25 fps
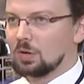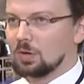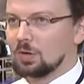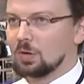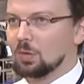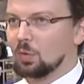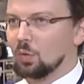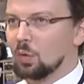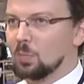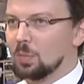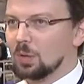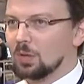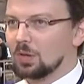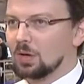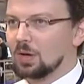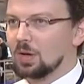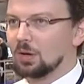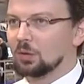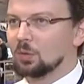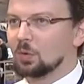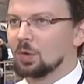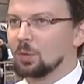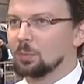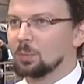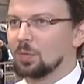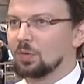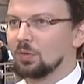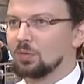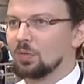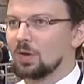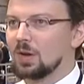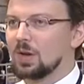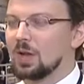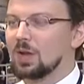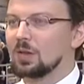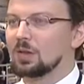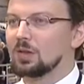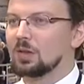робота, который
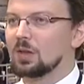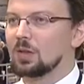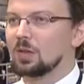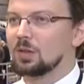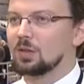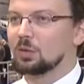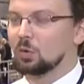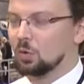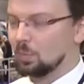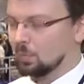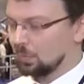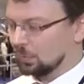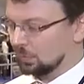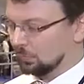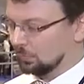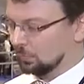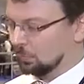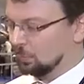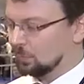позволяет делать роботов,